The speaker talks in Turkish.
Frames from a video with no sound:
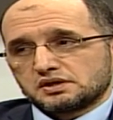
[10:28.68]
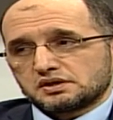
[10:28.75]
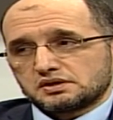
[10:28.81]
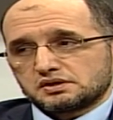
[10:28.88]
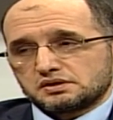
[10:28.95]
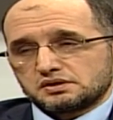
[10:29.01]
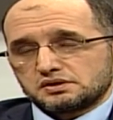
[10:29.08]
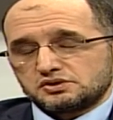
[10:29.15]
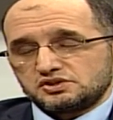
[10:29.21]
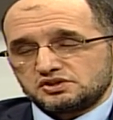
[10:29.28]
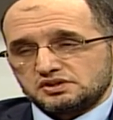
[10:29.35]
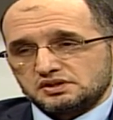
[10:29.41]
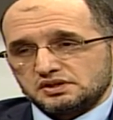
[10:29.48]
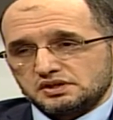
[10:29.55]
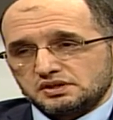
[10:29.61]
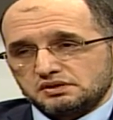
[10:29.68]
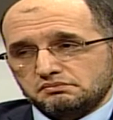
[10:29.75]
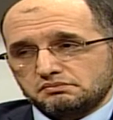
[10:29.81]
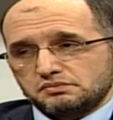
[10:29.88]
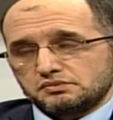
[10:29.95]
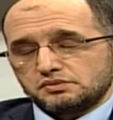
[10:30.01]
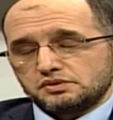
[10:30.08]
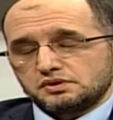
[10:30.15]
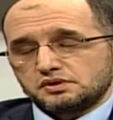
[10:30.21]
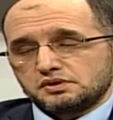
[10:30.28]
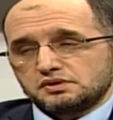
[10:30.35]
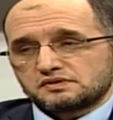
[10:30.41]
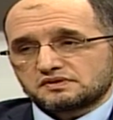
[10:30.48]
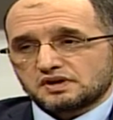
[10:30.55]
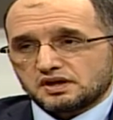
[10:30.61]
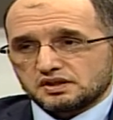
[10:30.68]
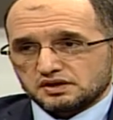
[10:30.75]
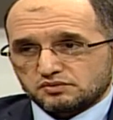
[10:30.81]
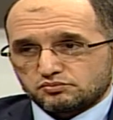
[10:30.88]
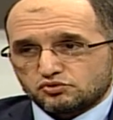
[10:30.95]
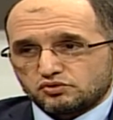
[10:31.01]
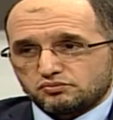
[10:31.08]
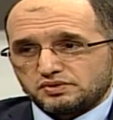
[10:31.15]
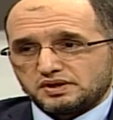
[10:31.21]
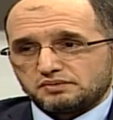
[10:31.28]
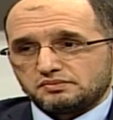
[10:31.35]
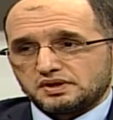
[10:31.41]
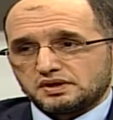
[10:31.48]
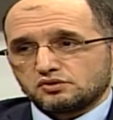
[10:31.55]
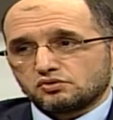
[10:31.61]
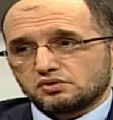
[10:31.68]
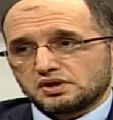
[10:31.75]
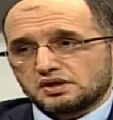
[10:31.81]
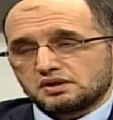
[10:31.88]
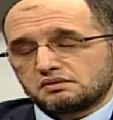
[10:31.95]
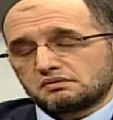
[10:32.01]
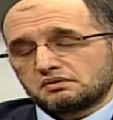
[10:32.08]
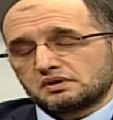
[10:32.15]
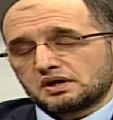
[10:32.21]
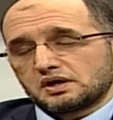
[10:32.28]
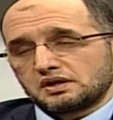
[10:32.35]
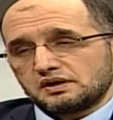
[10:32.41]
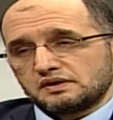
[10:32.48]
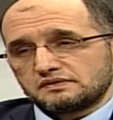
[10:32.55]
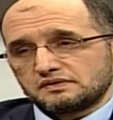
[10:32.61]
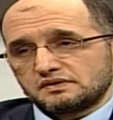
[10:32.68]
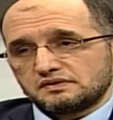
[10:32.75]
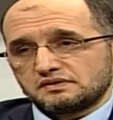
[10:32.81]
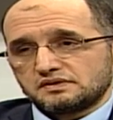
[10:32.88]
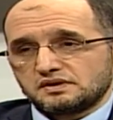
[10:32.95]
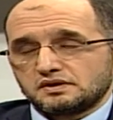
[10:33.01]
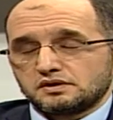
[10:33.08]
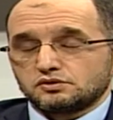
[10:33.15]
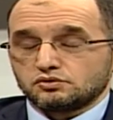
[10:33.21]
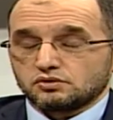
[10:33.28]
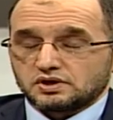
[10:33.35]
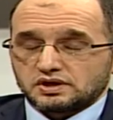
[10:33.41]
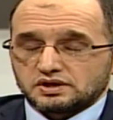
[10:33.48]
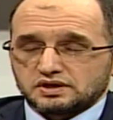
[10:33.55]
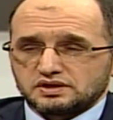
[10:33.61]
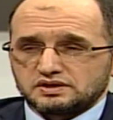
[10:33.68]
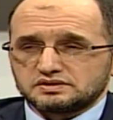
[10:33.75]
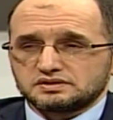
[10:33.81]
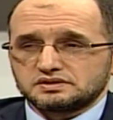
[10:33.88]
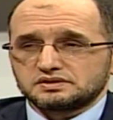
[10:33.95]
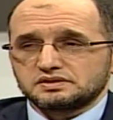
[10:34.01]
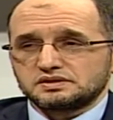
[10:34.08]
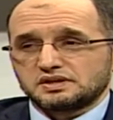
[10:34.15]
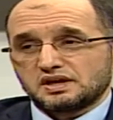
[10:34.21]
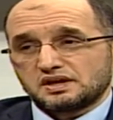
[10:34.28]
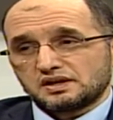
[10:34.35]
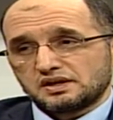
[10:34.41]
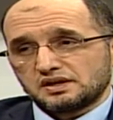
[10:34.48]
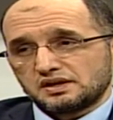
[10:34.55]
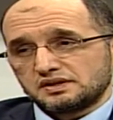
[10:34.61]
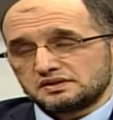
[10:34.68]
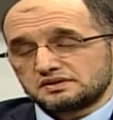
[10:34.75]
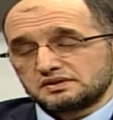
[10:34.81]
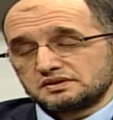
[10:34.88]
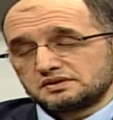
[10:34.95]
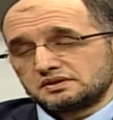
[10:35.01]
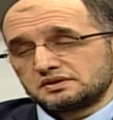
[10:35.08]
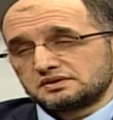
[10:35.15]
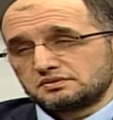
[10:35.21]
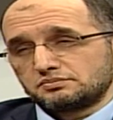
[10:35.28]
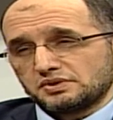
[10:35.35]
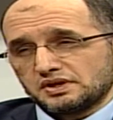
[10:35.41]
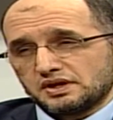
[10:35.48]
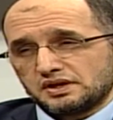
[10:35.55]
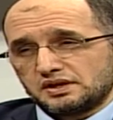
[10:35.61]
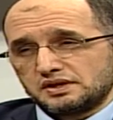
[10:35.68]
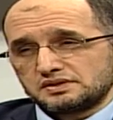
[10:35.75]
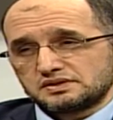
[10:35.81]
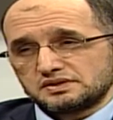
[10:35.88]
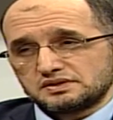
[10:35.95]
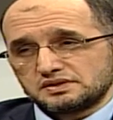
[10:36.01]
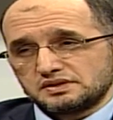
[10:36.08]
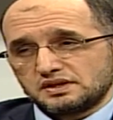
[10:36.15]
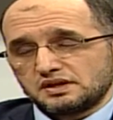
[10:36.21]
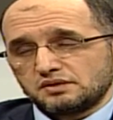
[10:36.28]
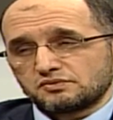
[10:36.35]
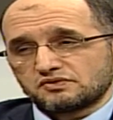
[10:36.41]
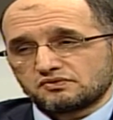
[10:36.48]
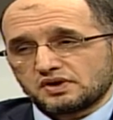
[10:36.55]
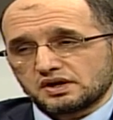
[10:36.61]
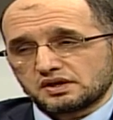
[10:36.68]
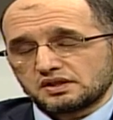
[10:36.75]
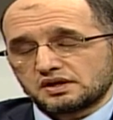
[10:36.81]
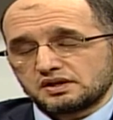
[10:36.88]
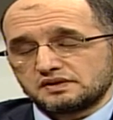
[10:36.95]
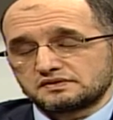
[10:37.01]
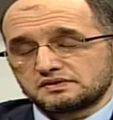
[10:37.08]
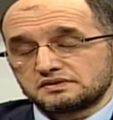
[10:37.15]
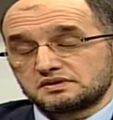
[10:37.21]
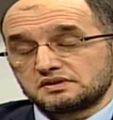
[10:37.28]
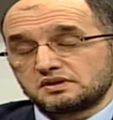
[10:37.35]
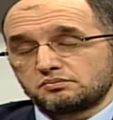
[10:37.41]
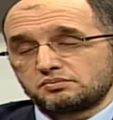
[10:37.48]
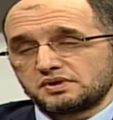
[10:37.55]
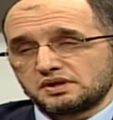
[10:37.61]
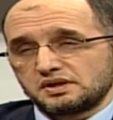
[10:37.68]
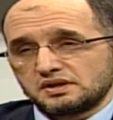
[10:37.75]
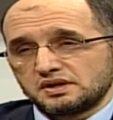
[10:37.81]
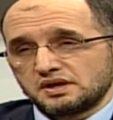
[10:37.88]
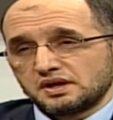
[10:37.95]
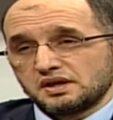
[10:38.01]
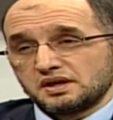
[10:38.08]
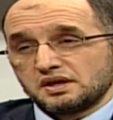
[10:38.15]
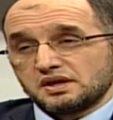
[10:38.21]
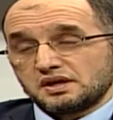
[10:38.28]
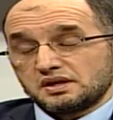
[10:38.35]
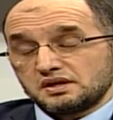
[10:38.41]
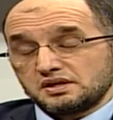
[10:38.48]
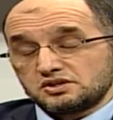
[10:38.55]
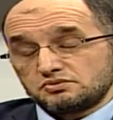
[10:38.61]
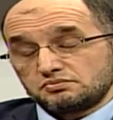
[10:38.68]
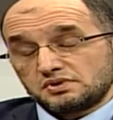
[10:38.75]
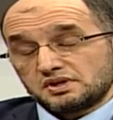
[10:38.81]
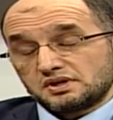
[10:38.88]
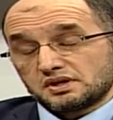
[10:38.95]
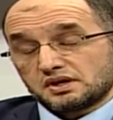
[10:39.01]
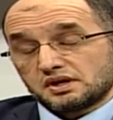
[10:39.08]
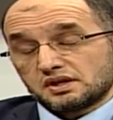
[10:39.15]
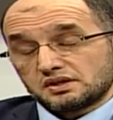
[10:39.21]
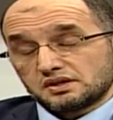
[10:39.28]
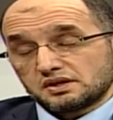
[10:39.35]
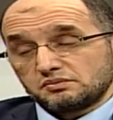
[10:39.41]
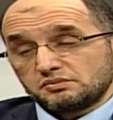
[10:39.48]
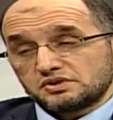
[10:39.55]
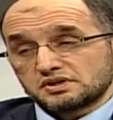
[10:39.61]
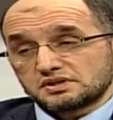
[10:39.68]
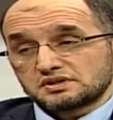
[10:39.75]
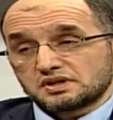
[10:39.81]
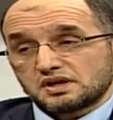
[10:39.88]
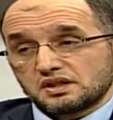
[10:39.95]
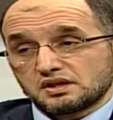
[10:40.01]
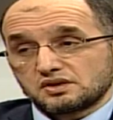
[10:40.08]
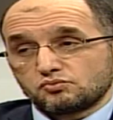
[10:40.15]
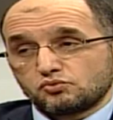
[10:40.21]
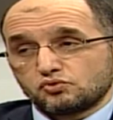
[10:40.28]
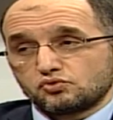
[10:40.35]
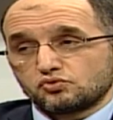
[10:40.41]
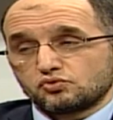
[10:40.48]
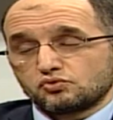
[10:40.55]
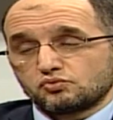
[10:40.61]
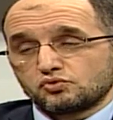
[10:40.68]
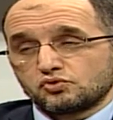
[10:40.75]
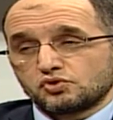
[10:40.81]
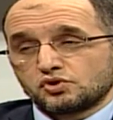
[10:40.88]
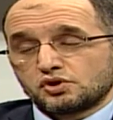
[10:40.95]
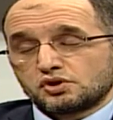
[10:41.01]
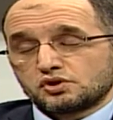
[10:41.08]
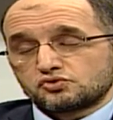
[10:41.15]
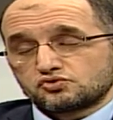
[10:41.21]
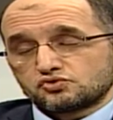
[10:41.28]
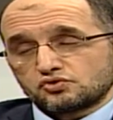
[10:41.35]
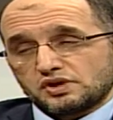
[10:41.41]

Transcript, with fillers: e, ciddi bir sağlık problemleri olan anestezi, lokal anestezi, genel anestezi, spinal anestezi dediğimiz farklı anestezi tiplerinin hiçbirini kaldıramayacak sağlık bu durumu çok